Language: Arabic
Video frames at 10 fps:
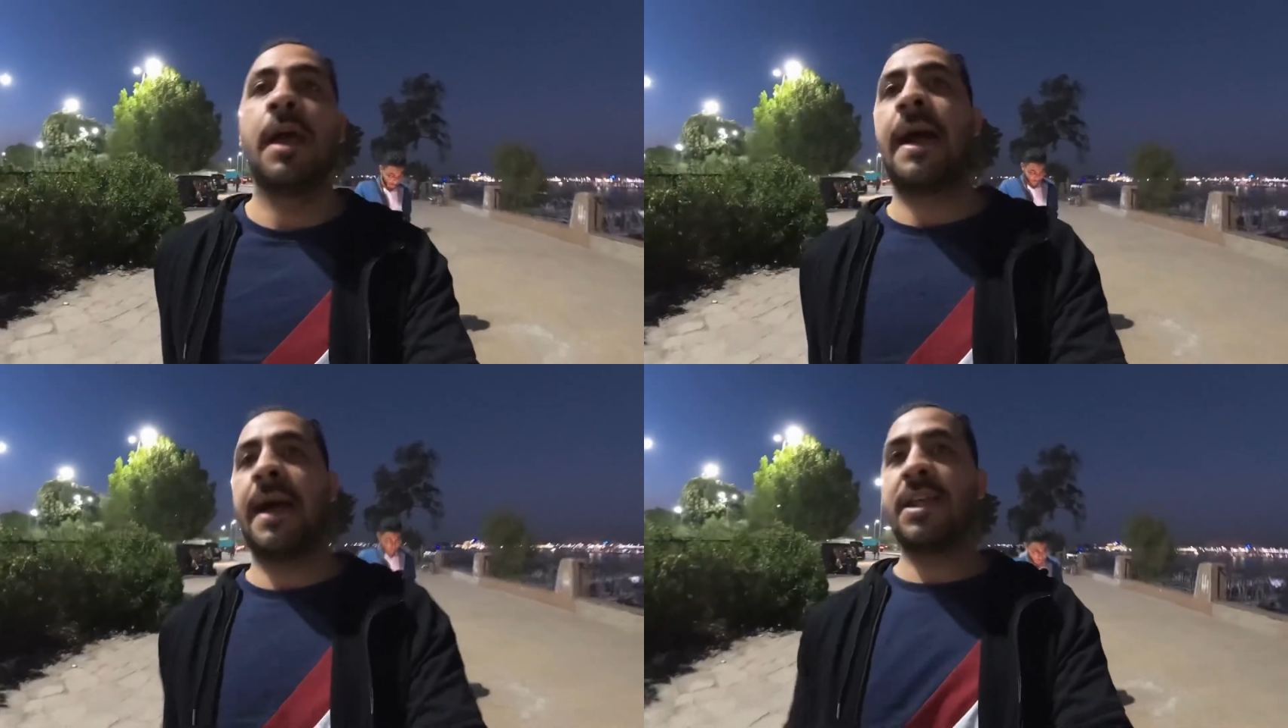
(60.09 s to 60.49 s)

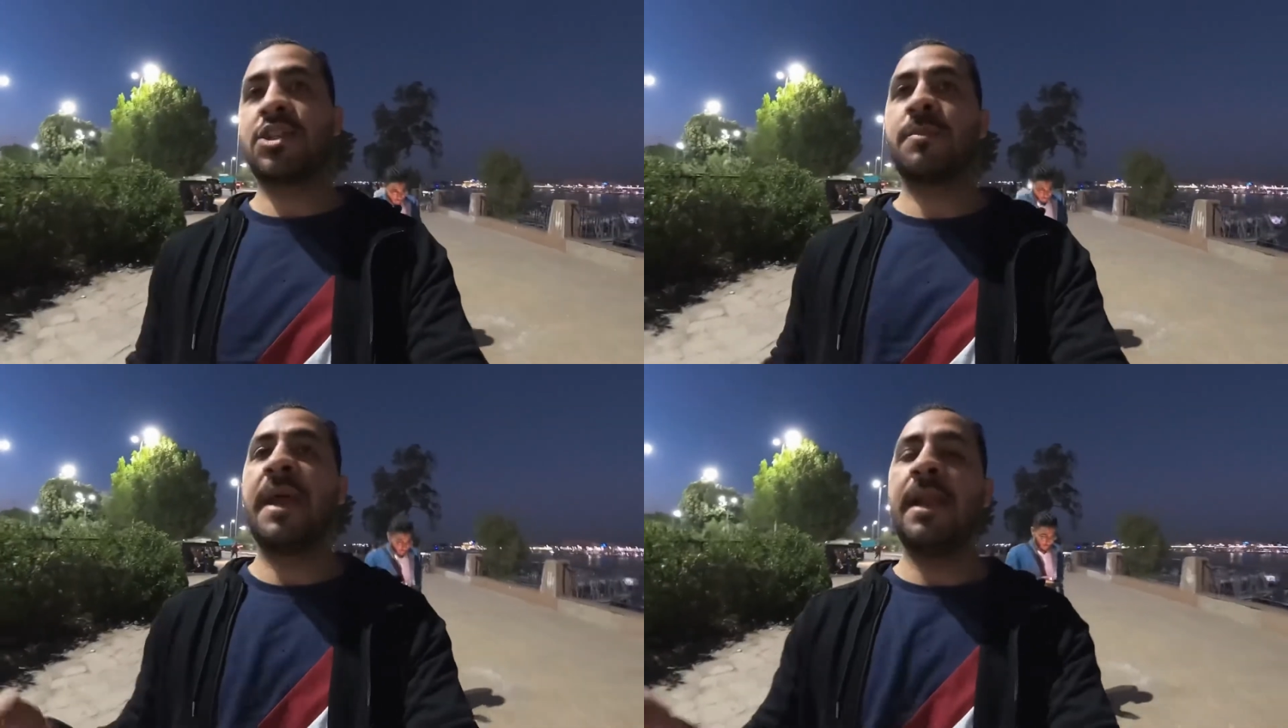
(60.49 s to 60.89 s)
على
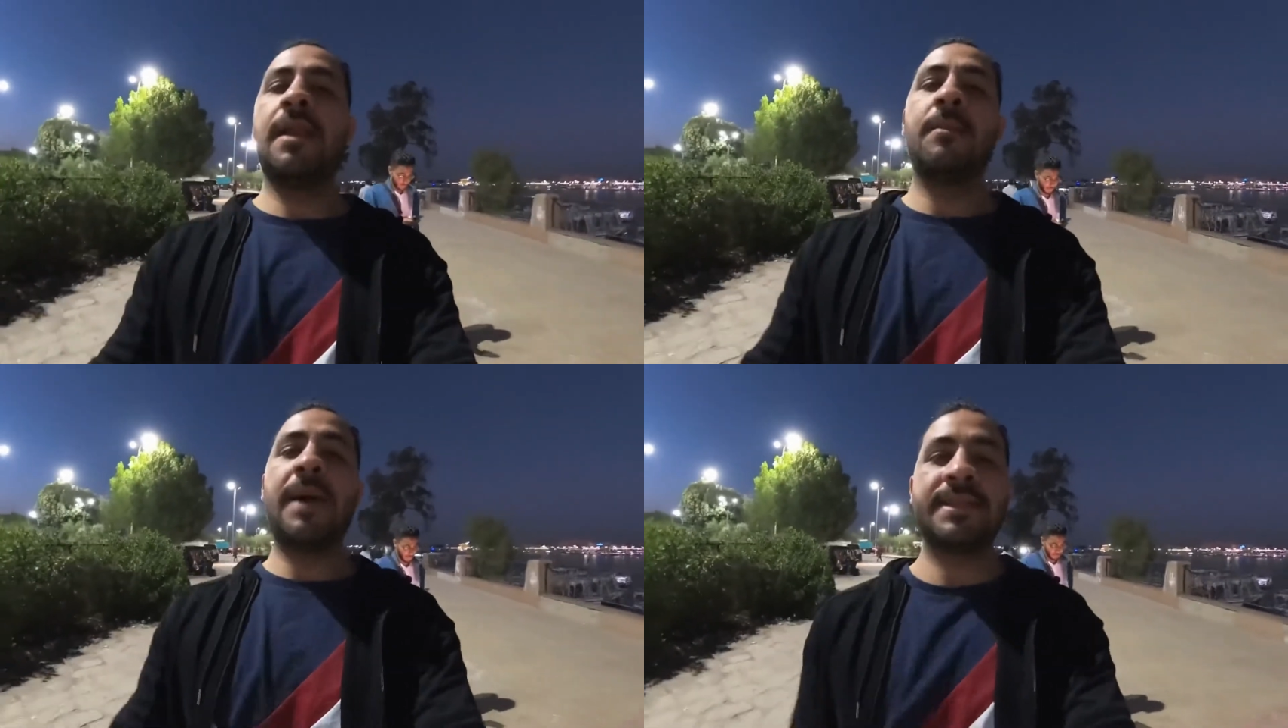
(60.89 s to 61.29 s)
شمال
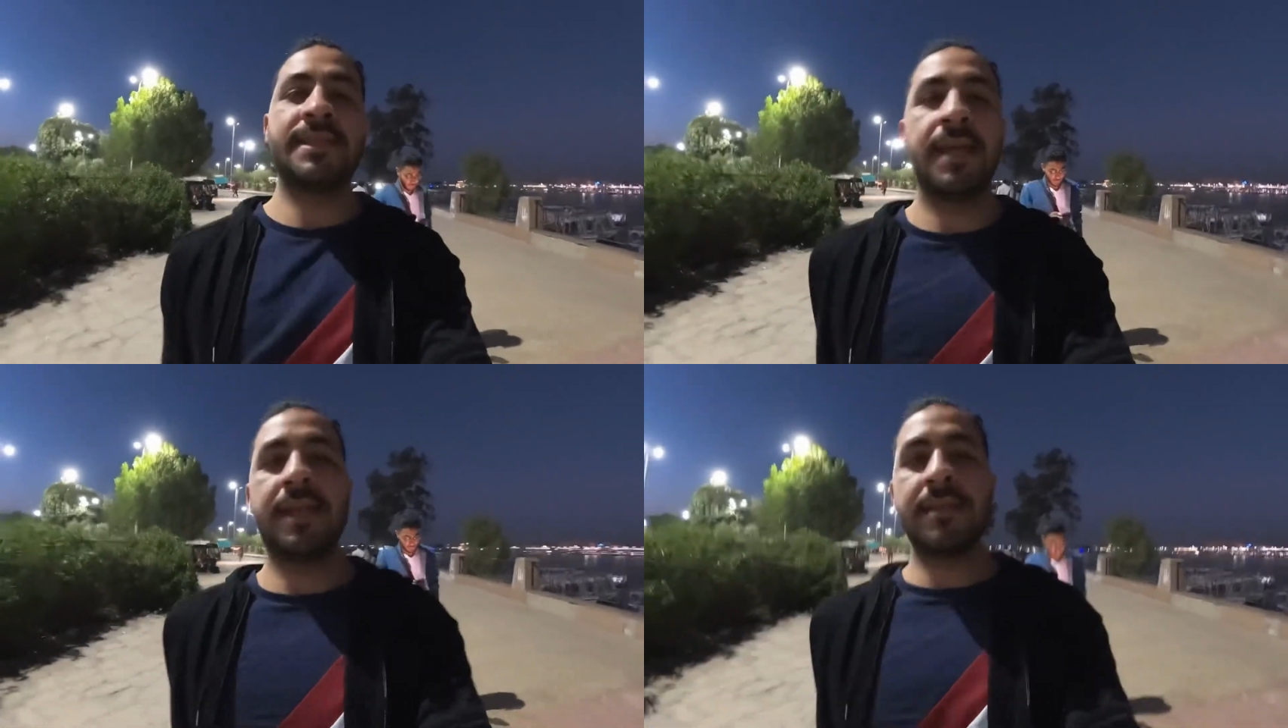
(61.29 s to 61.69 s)

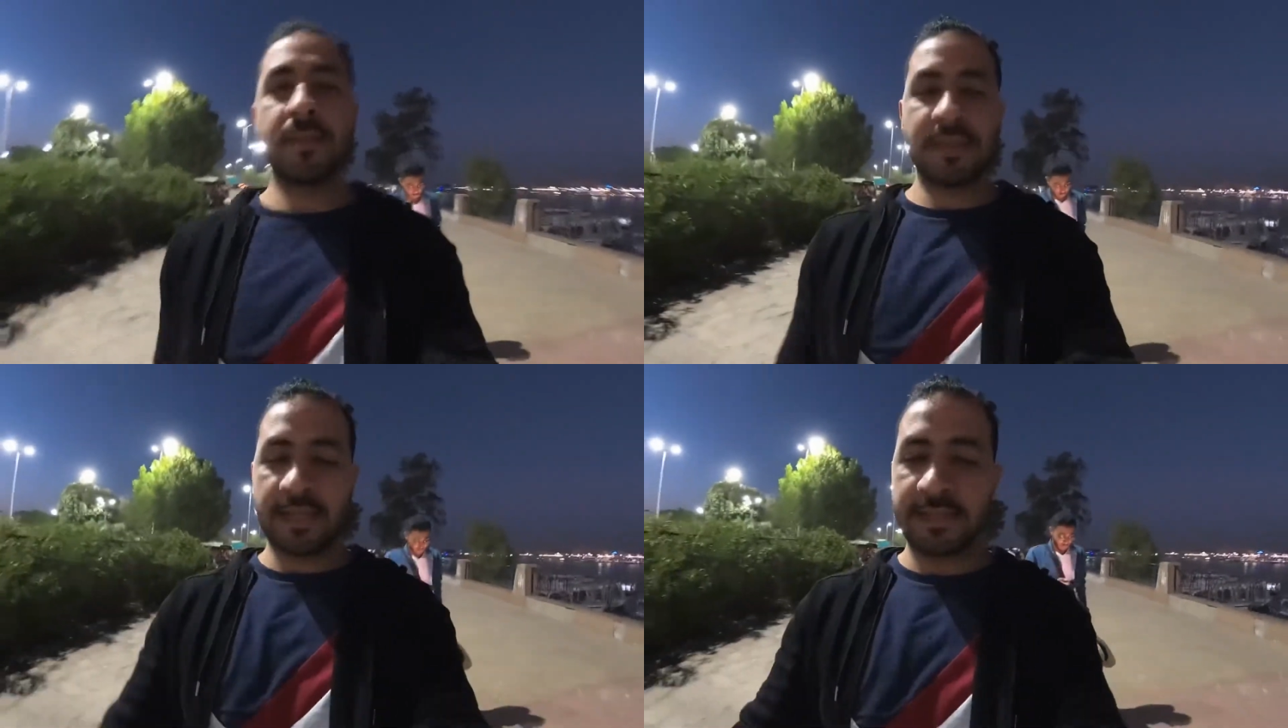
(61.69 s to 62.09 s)
المعديه اللي انت
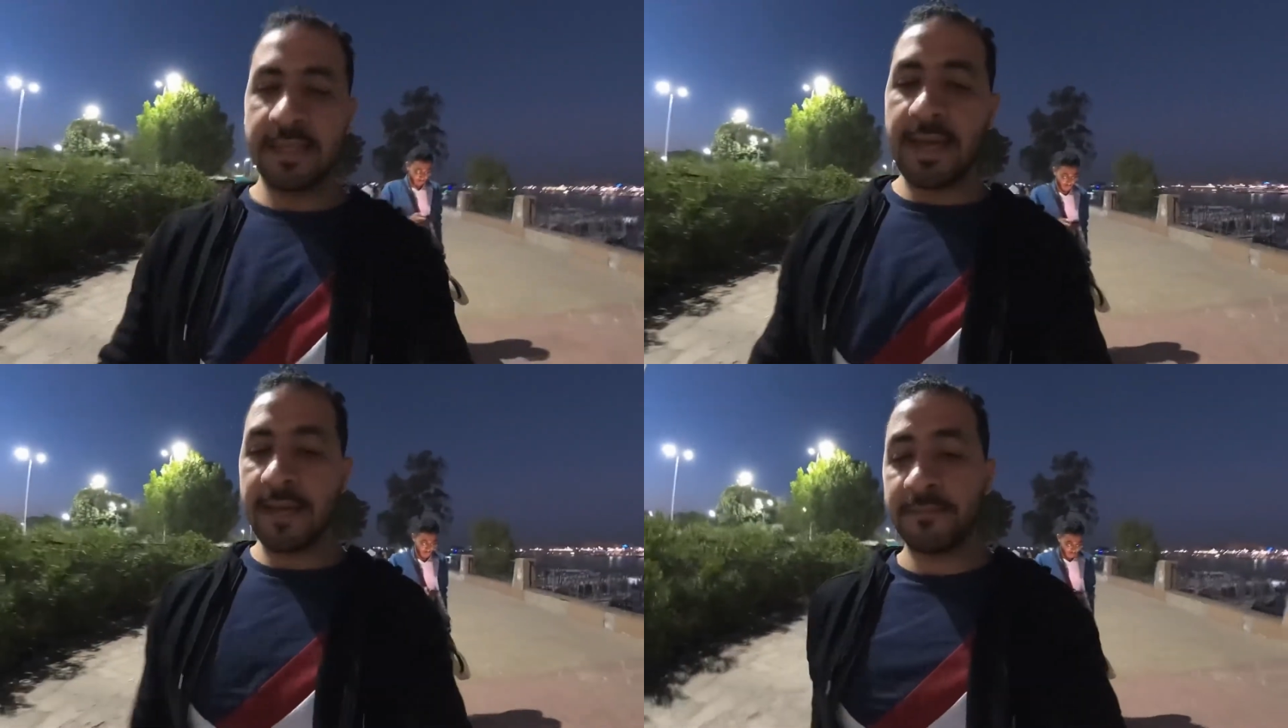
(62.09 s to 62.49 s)

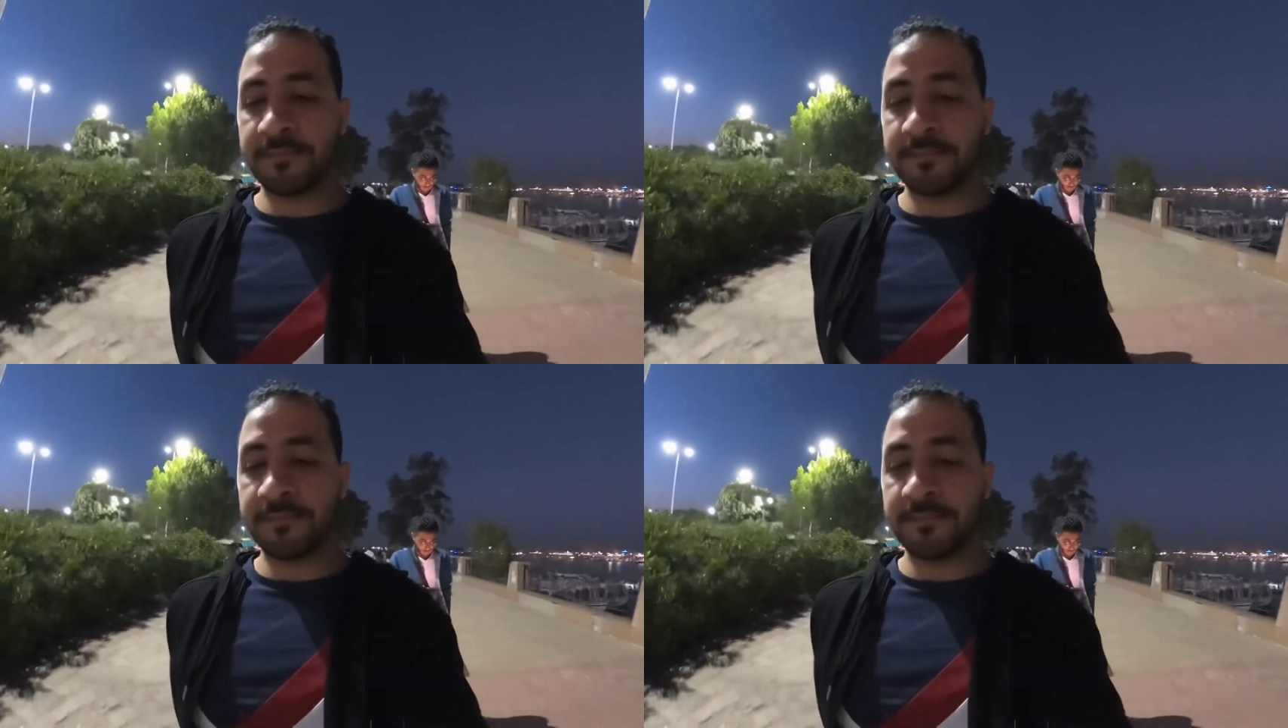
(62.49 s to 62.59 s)
بتعديها